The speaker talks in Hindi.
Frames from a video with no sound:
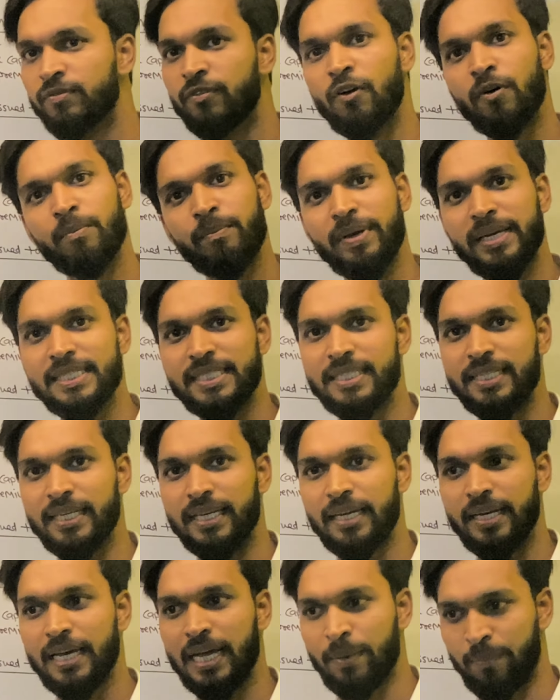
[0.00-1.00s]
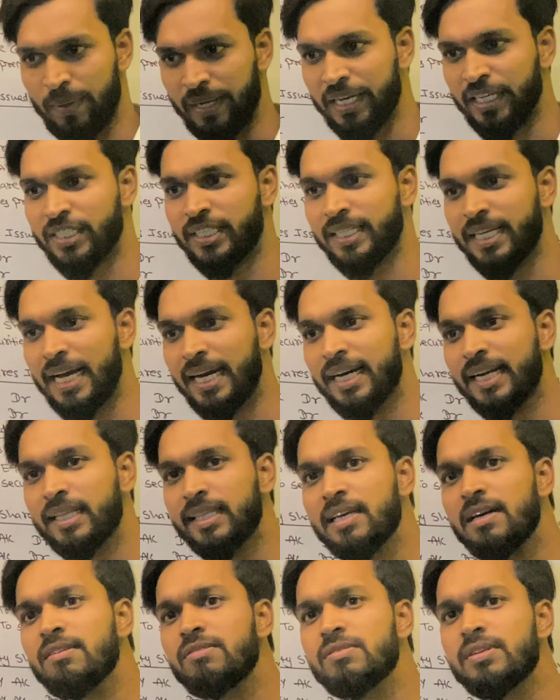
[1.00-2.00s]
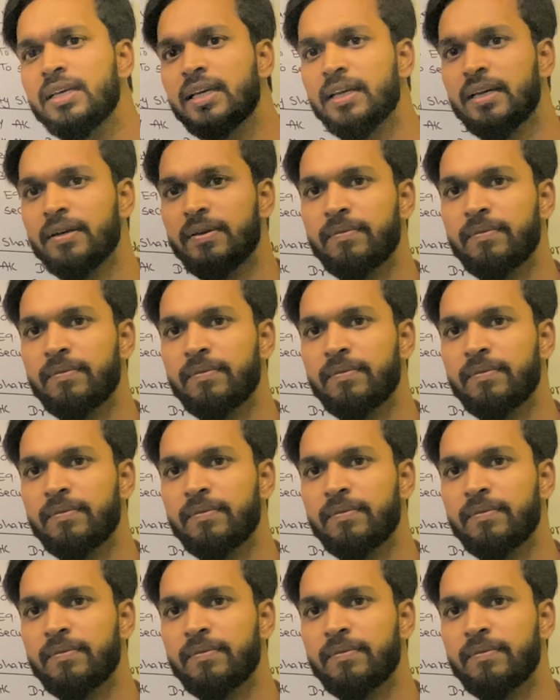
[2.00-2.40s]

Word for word: फॉर्म भेज दिए एप्लीकेशन क्या कर दिया उसने